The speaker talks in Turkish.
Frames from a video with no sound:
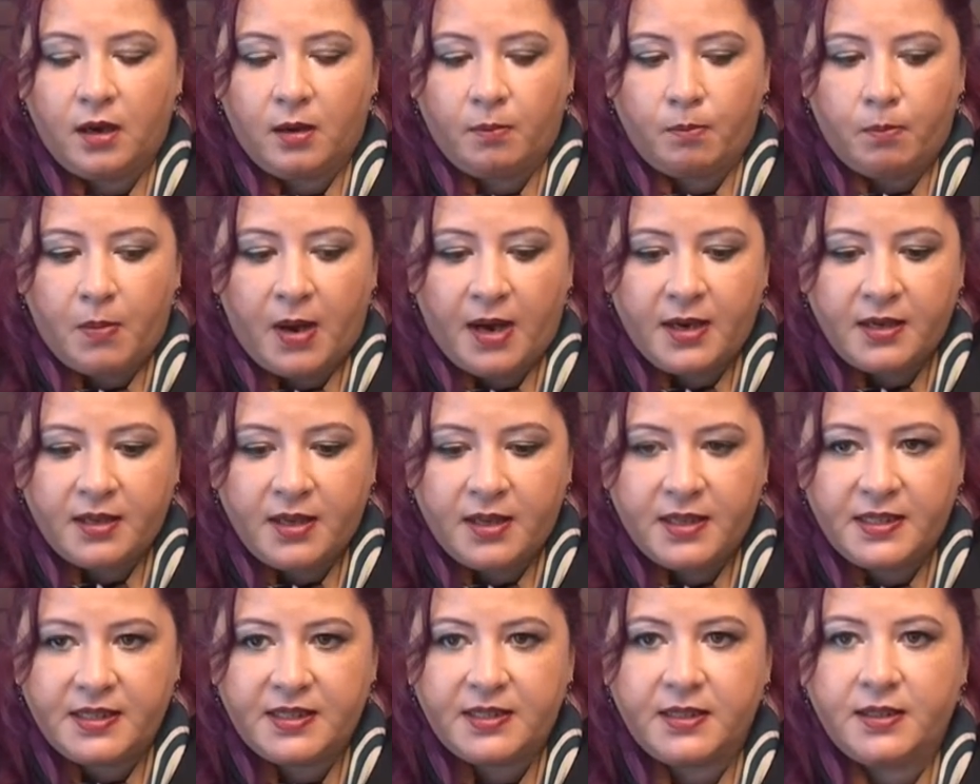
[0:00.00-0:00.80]

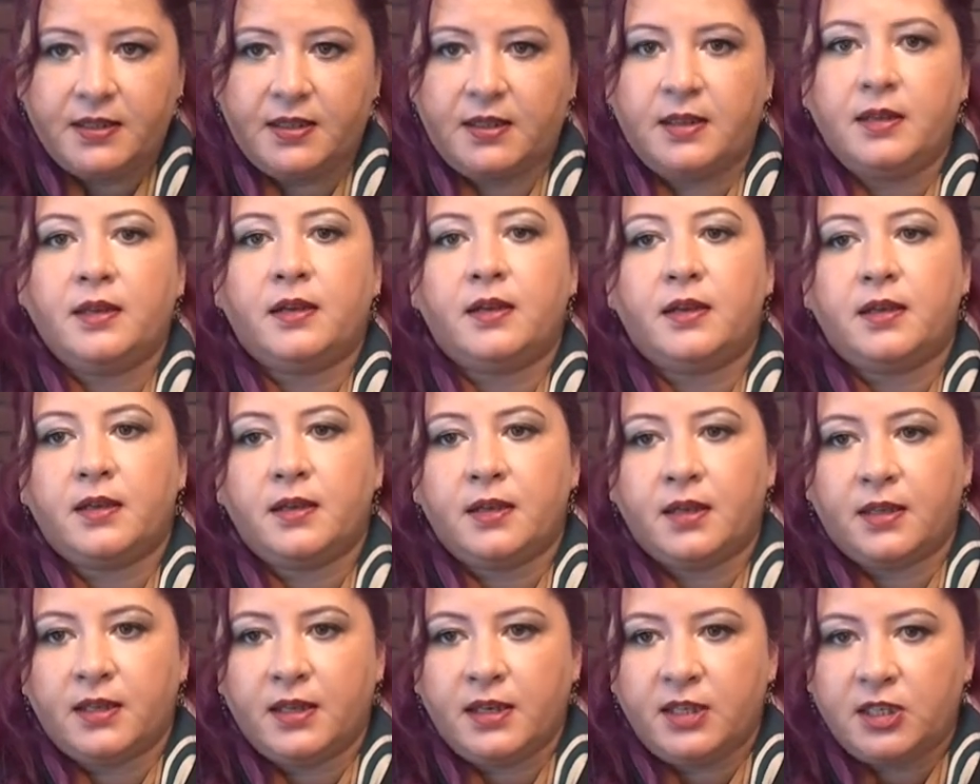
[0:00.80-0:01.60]
markasını
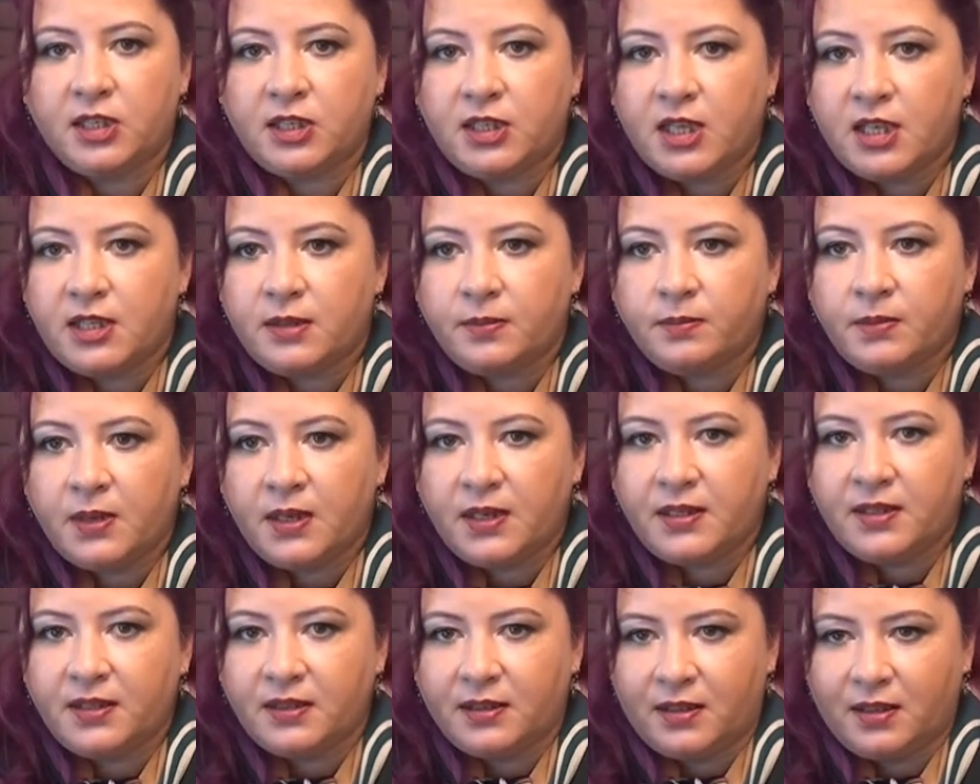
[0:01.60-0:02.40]
ya da işletme
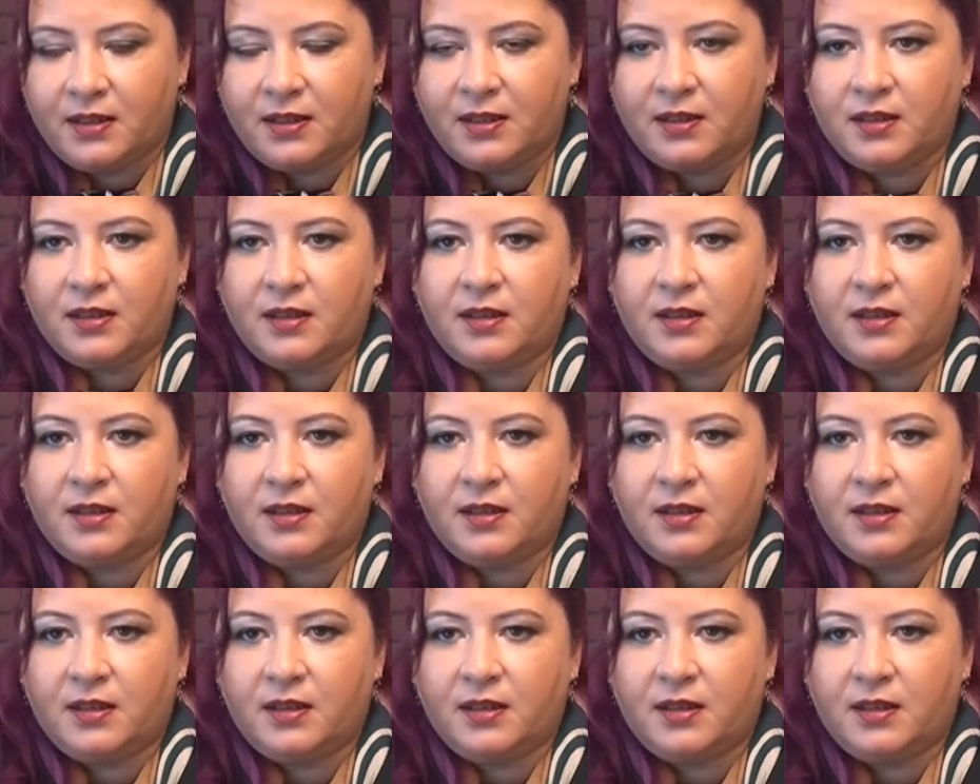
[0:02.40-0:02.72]
adını